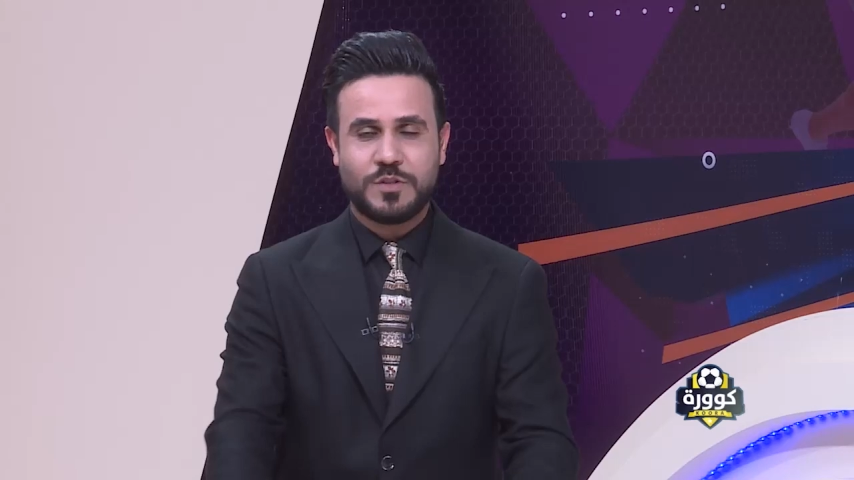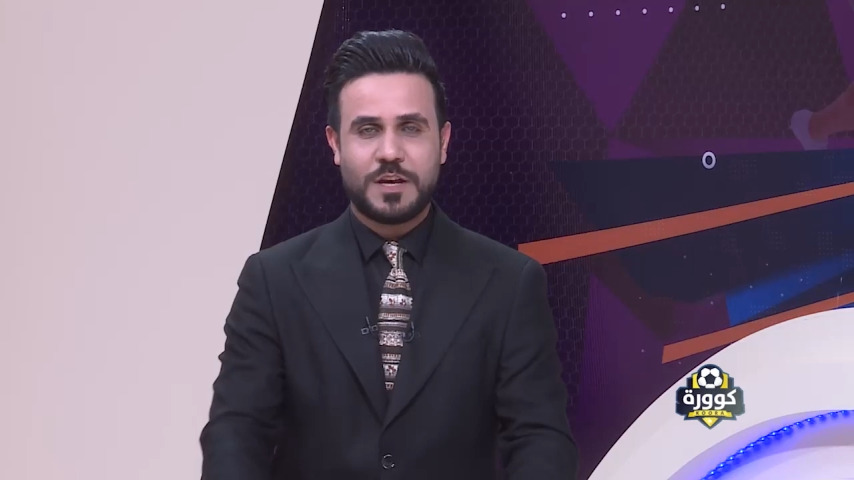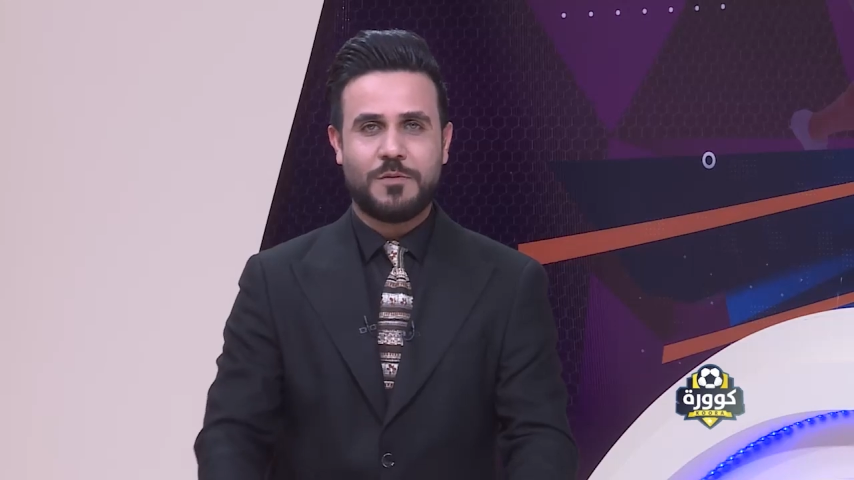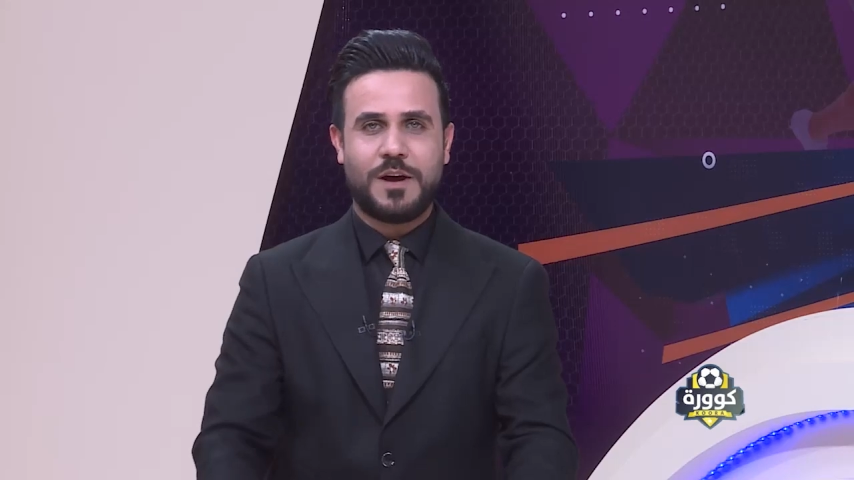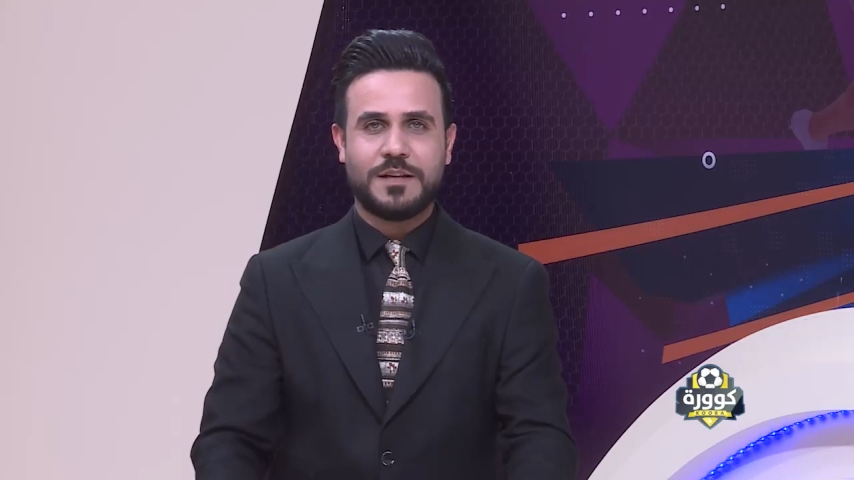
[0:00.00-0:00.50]

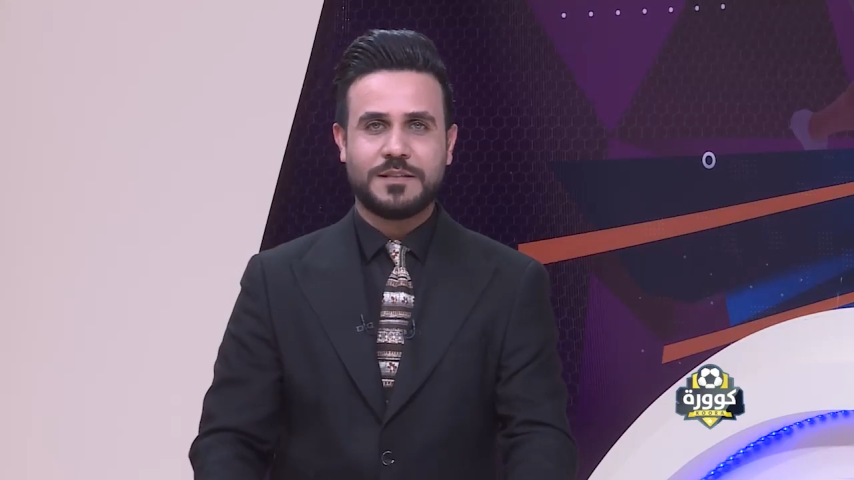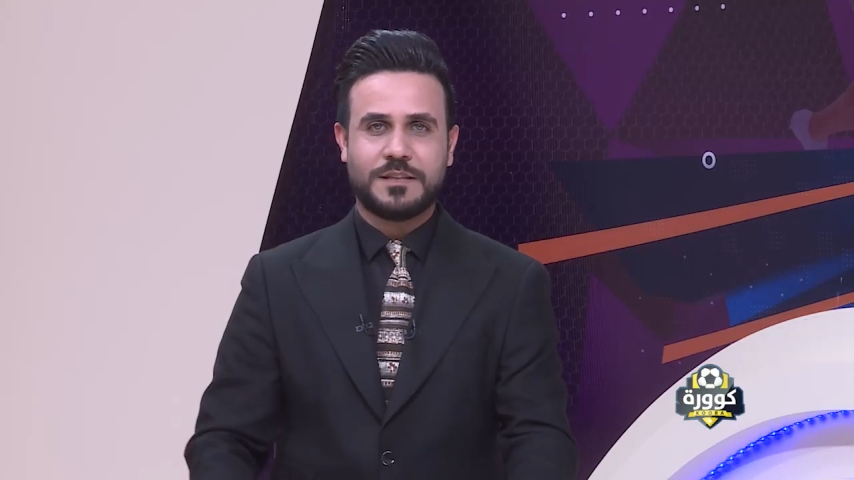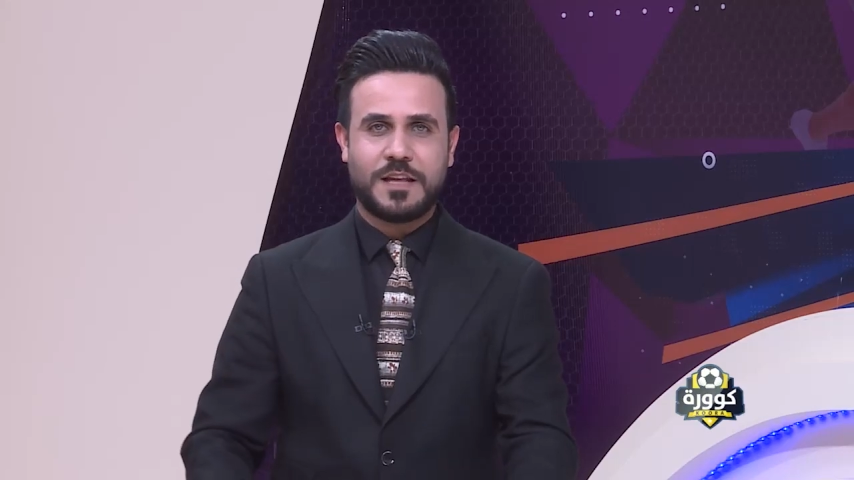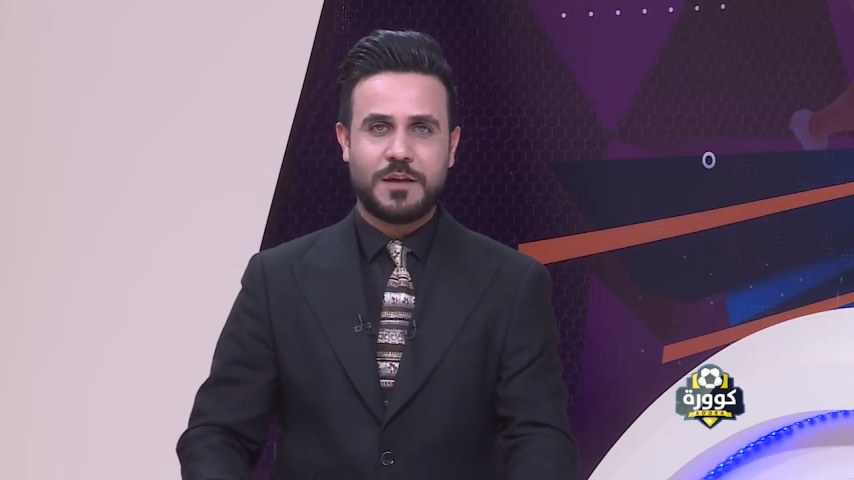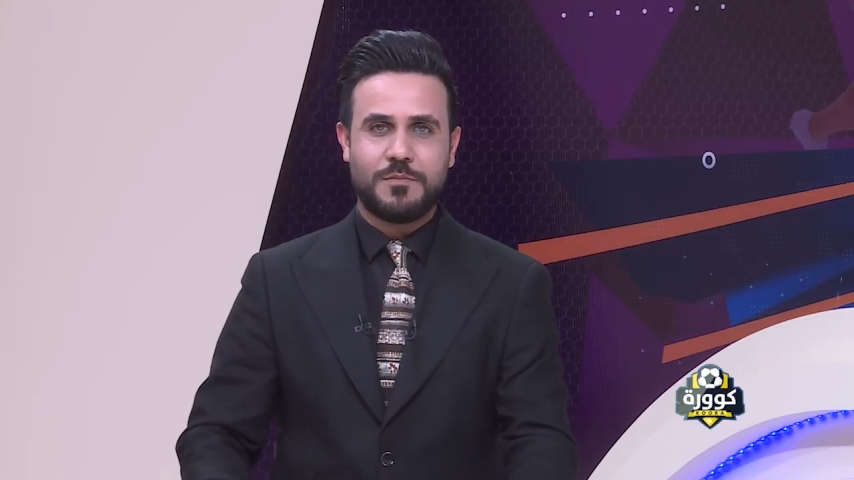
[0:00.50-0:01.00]
متابعات
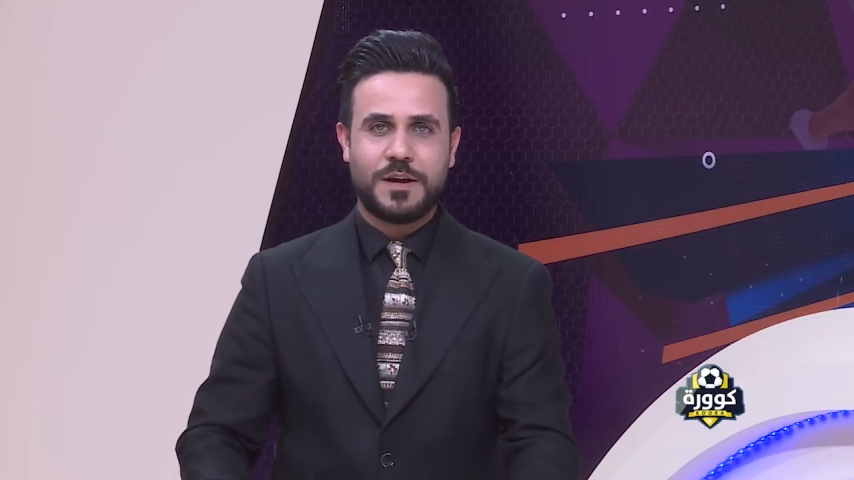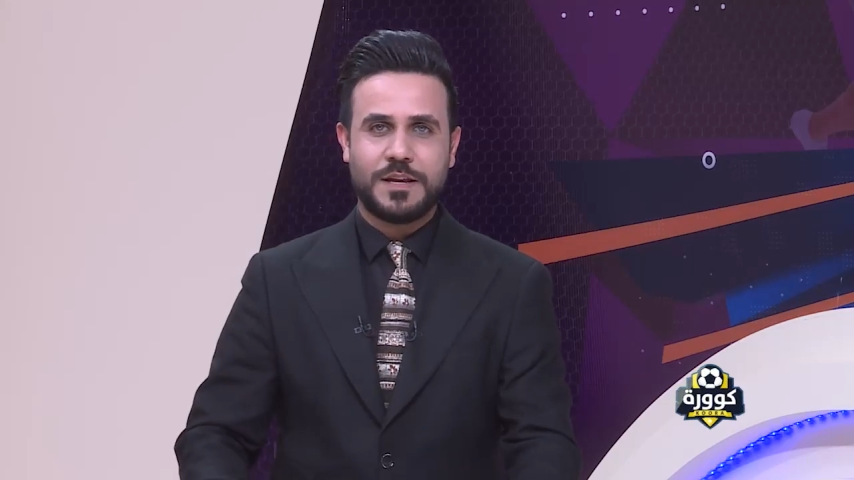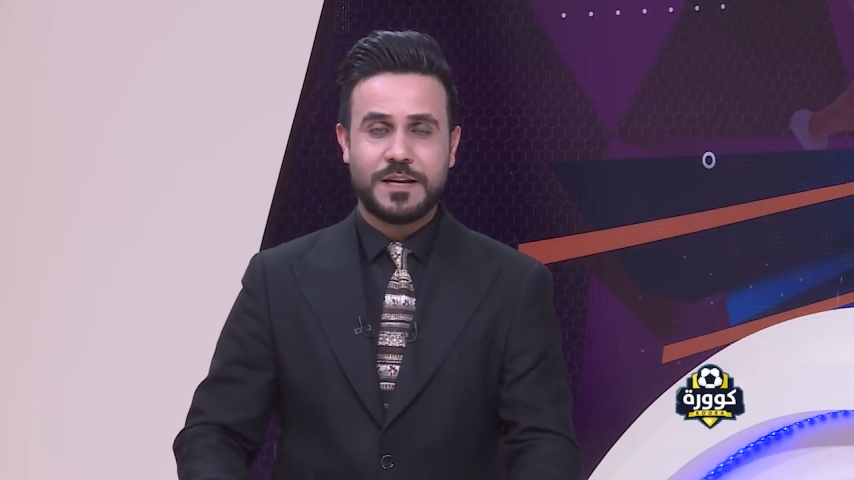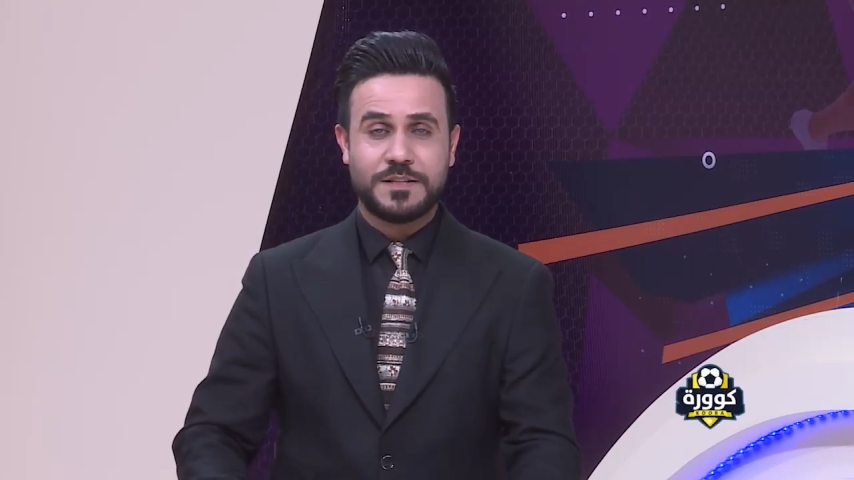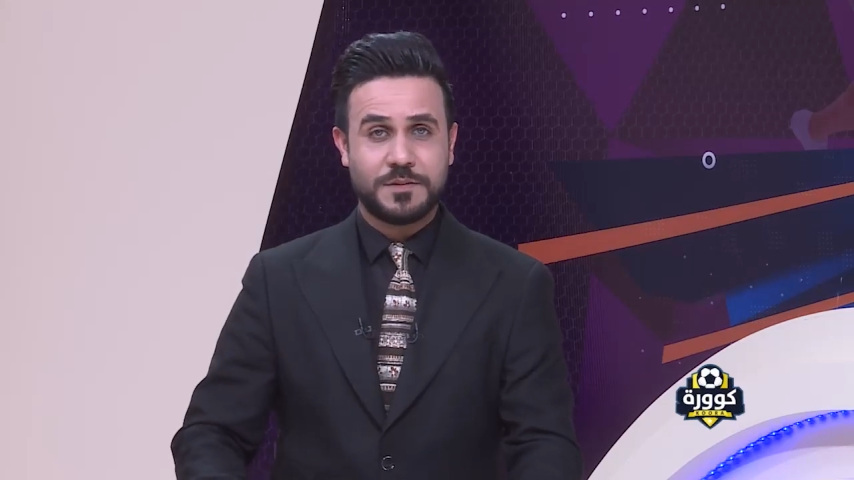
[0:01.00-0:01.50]
الطلبة
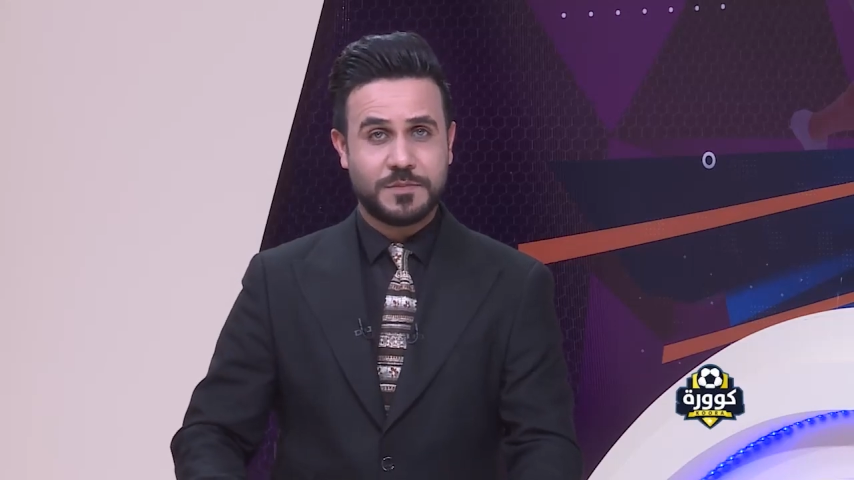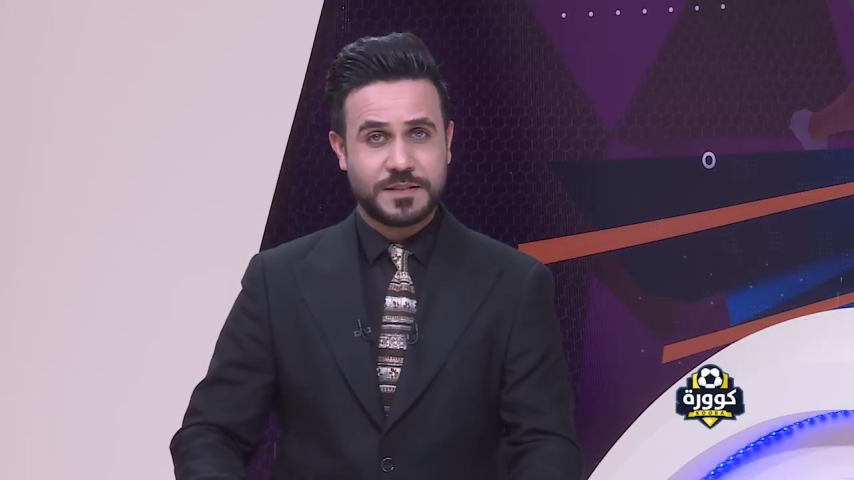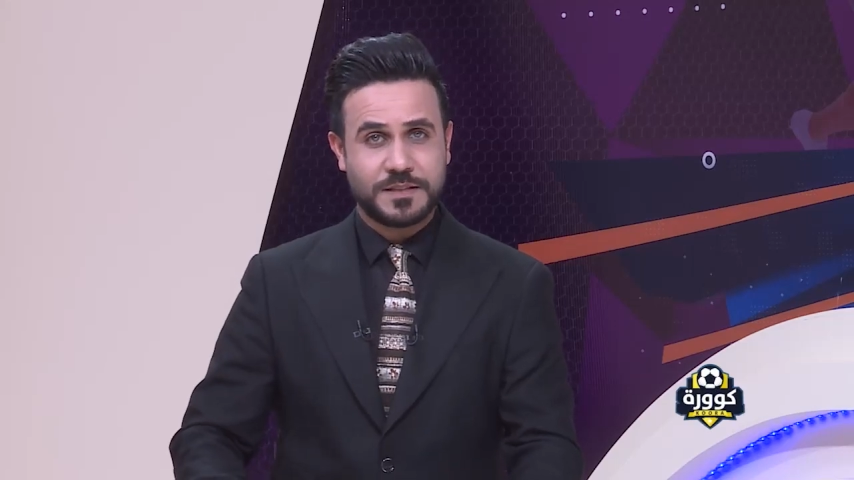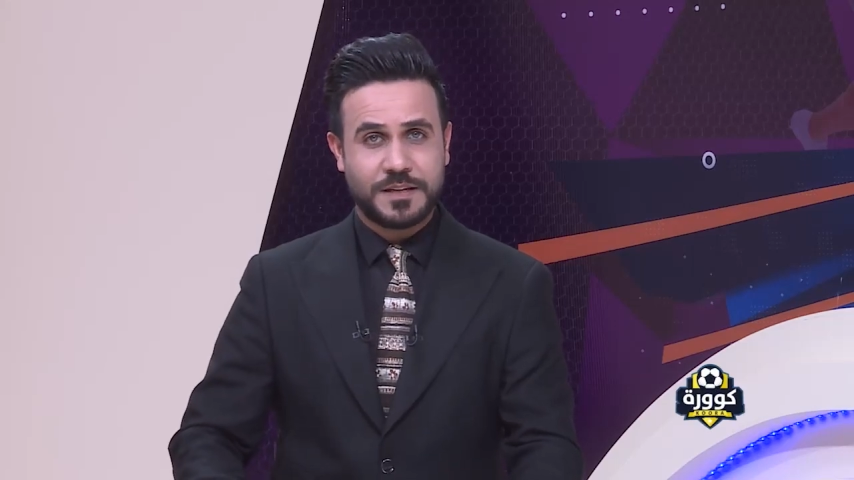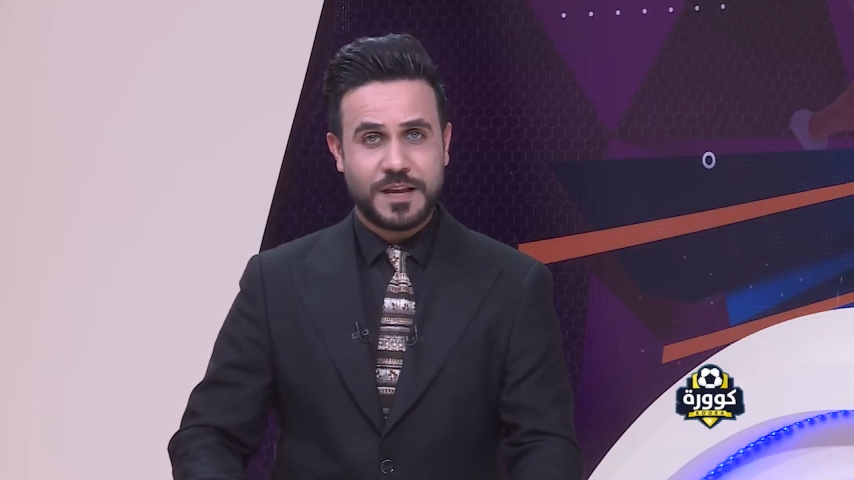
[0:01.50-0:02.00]
يهزم
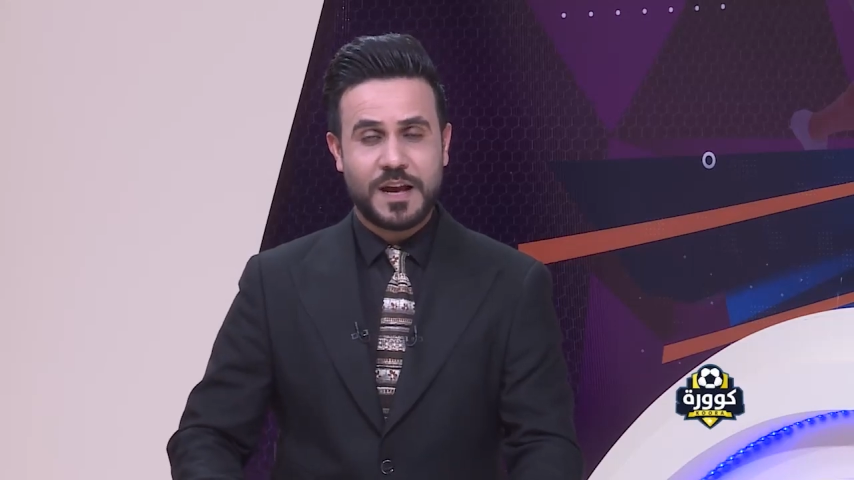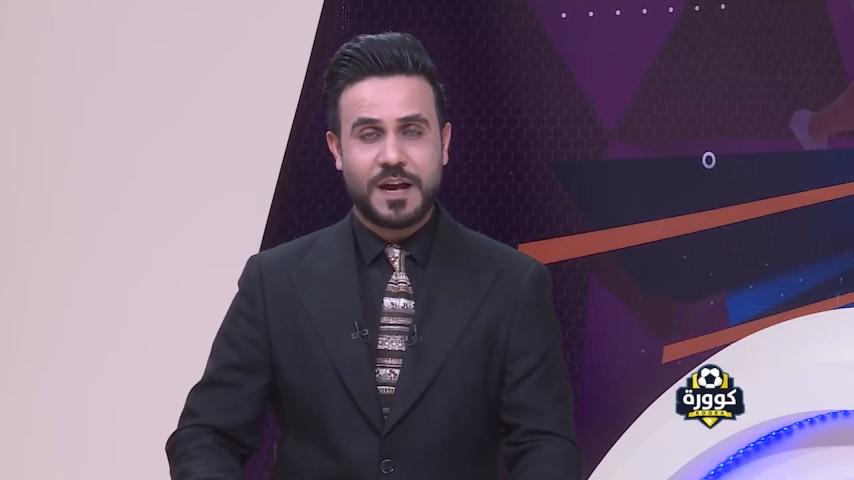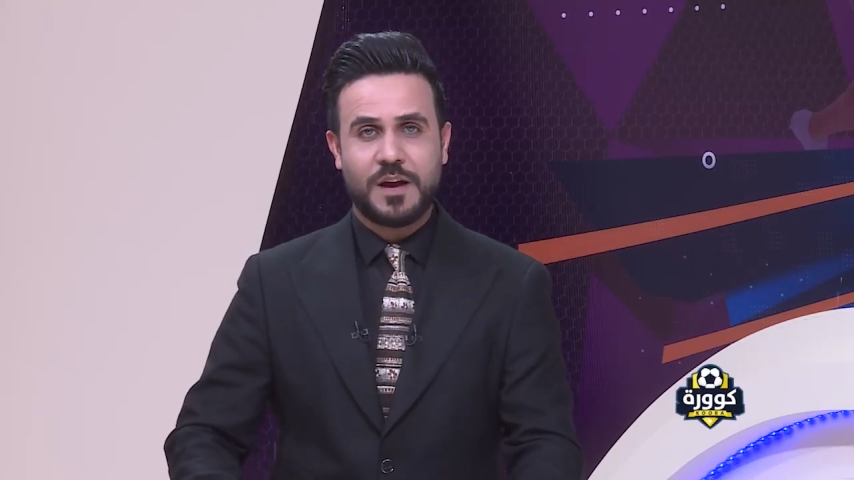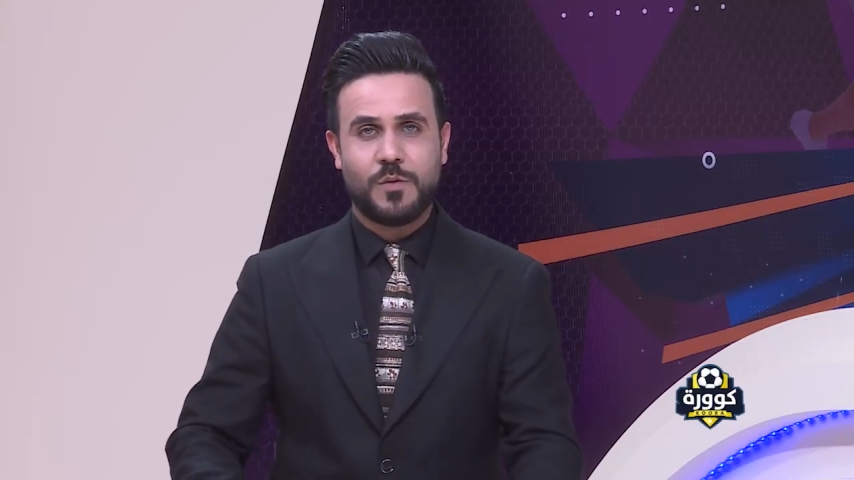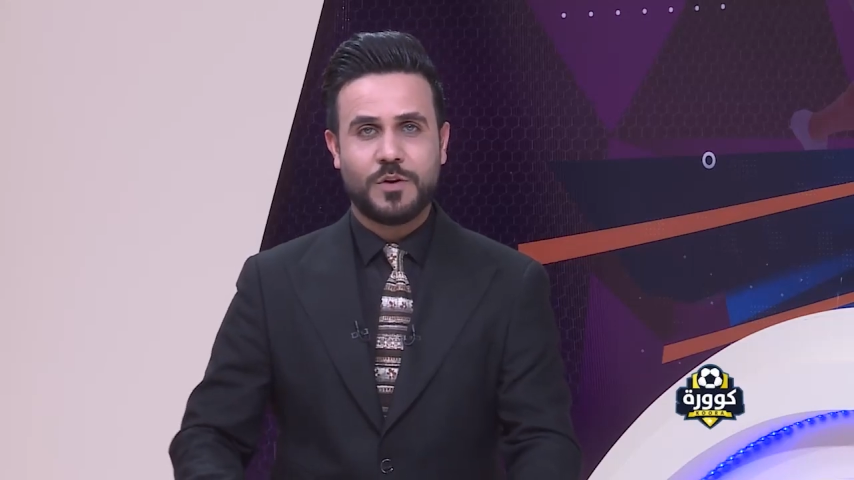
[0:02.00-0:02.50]
الصناعة